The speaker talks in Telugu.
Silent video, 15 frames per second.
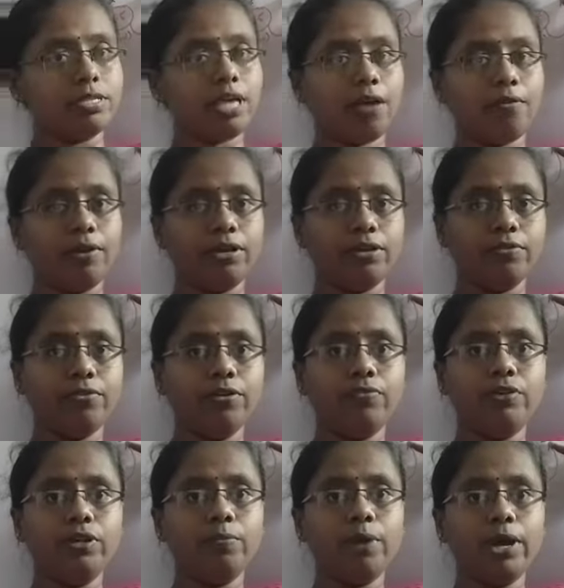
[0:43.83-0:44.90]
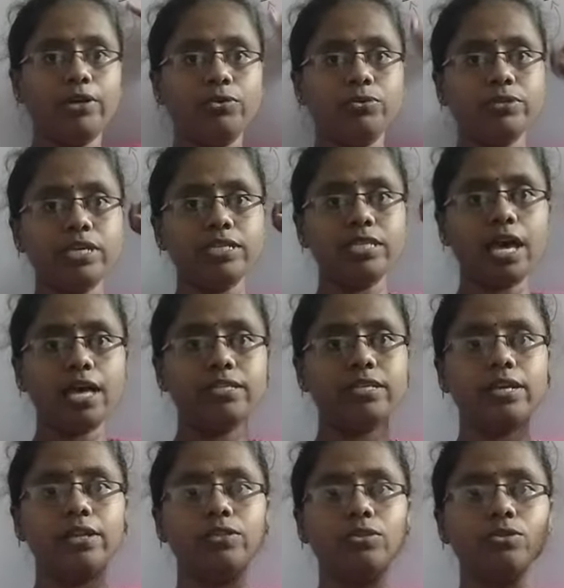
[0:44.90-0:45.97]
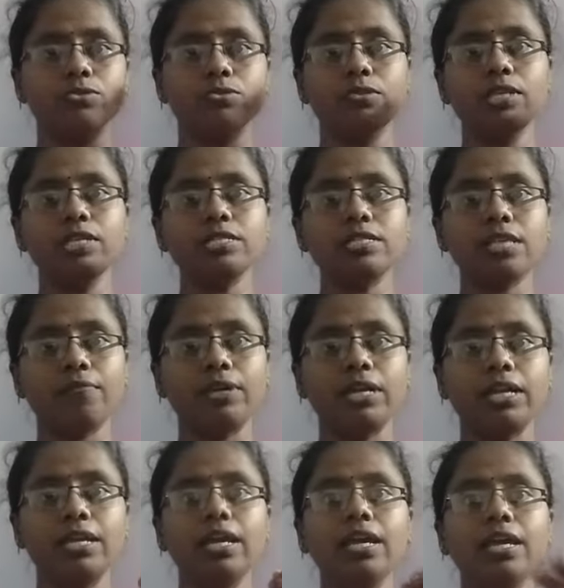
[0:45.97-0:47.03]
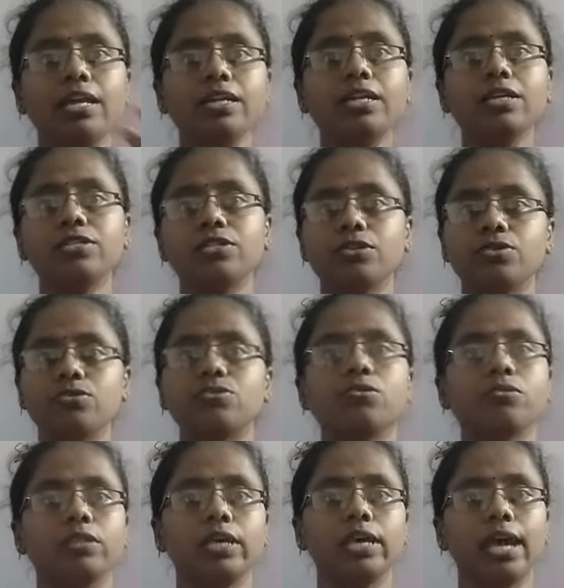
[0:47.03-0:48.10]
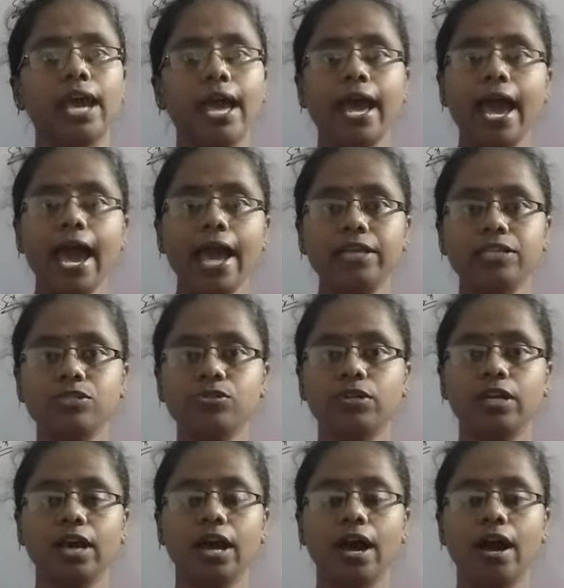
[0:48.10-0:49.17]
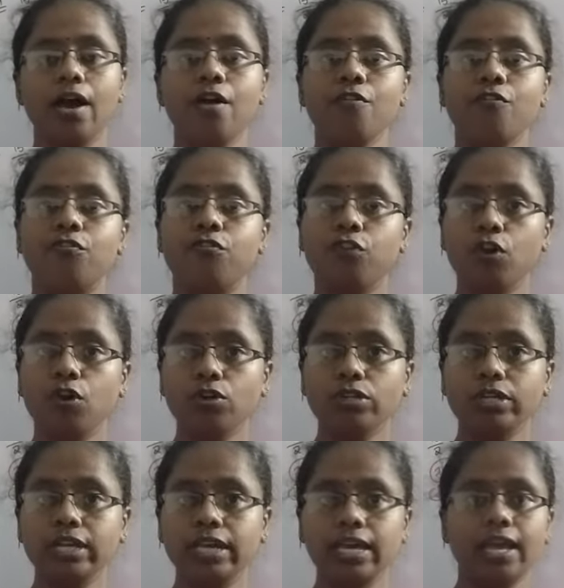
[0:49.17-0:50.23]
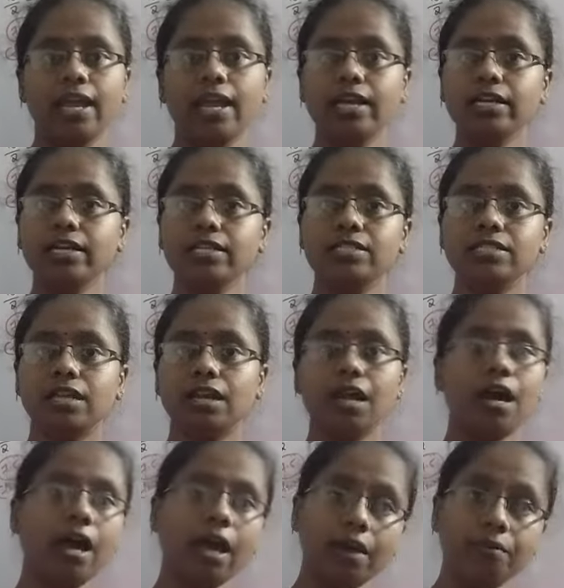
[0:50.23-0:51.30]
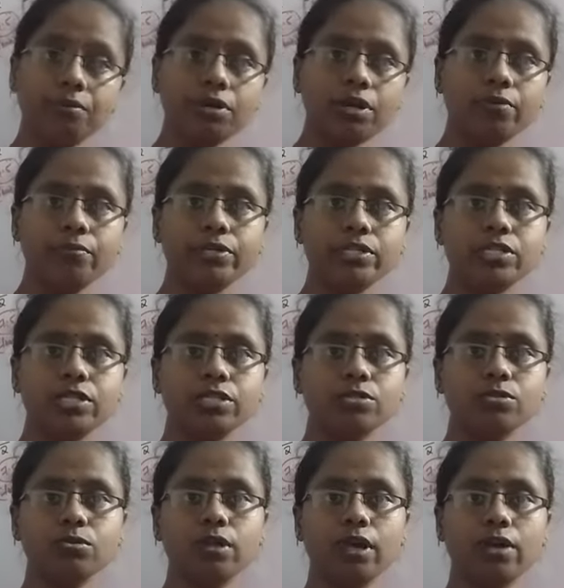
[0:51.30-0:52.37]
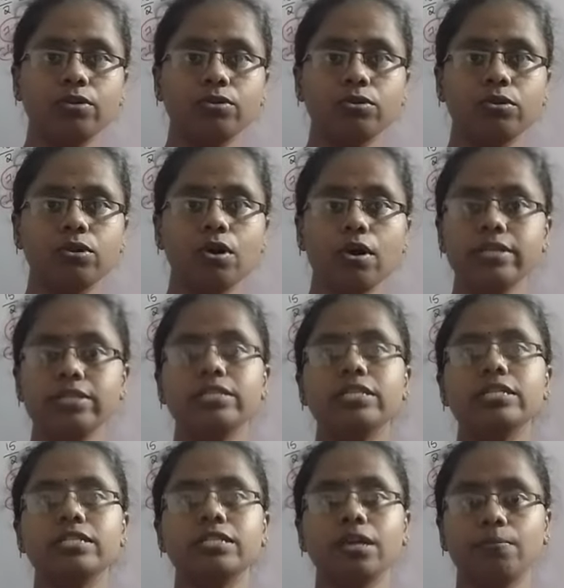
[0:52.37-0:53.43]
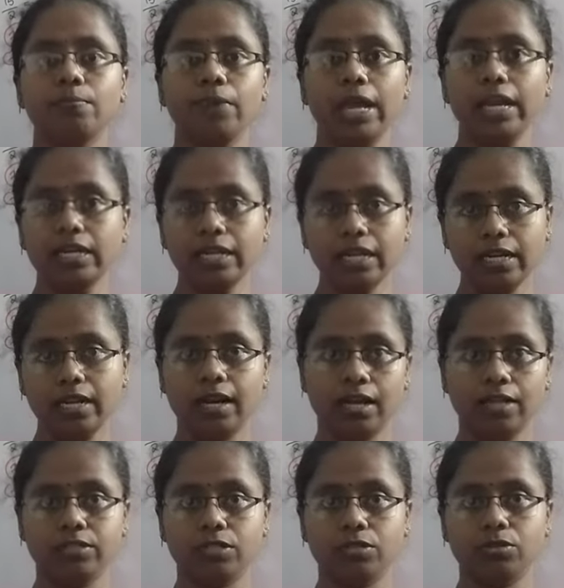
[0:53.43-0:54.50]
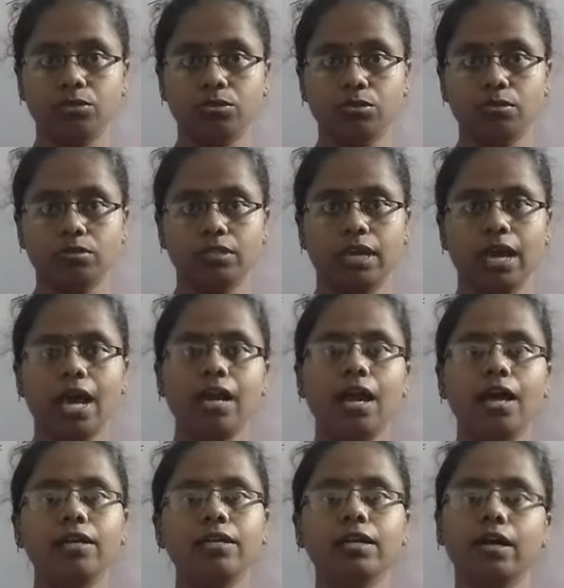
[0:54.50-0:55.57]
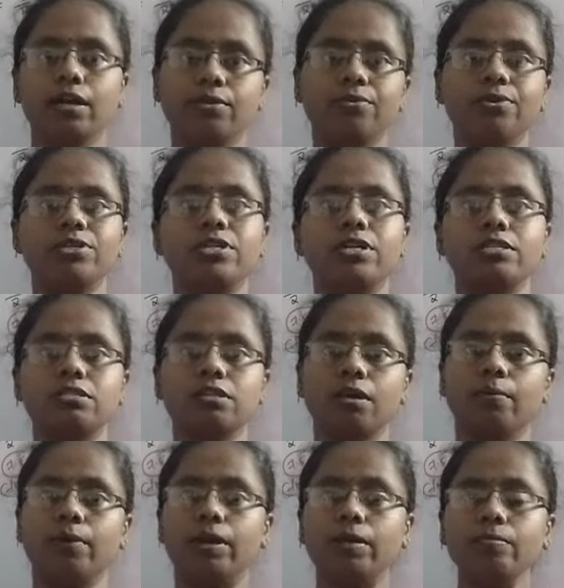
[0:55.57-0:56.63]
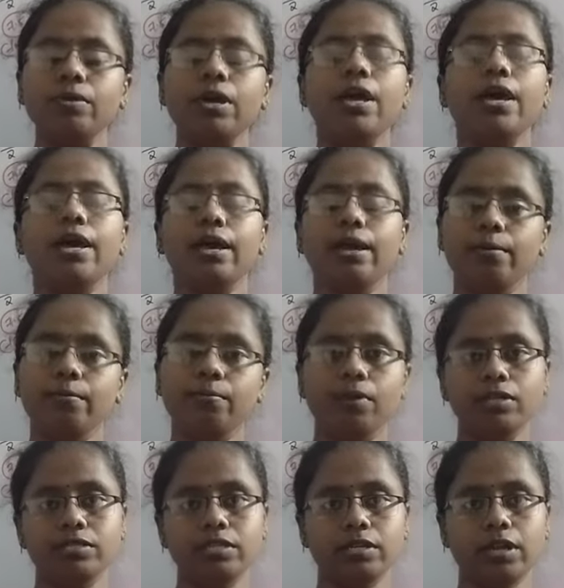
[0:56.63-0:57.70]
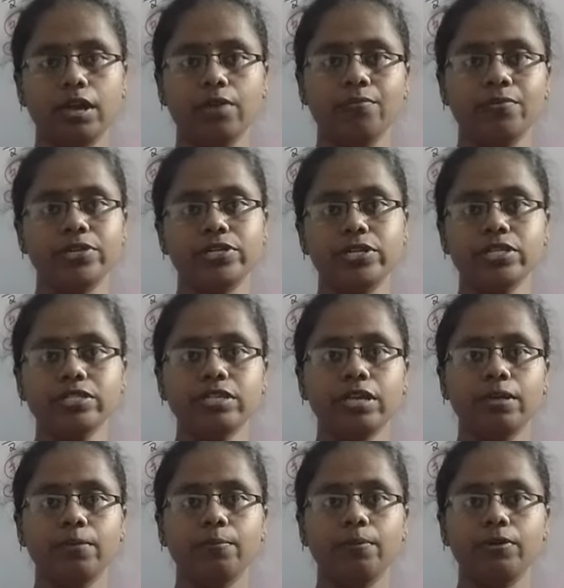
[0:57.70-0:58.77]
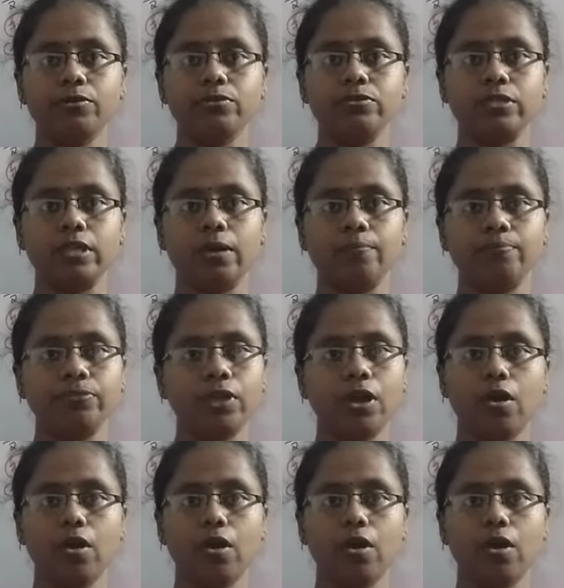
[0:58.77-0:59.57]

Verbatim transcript: సెవెన్ ఫిఫ్టీన్ బై టూ చేస్తే ఆన్సర్ ఎంత వస్తుంది సెవెన్ అనే ఇంటీజర్ వస్తుంది యాక్చువల్గా ఫ్లోట్ని ఇంటీజర్గా ఎవరు కన్వర్ట్ చేస్తున్నారు సిస్టమ్ ఇంటర్నల్గా జరుగుతోంది అలాంటి కన్వర్షన్స్నే మనం ఇంప్లిసిట్ కన్వర్షన్స్ అని పిలుస్తాం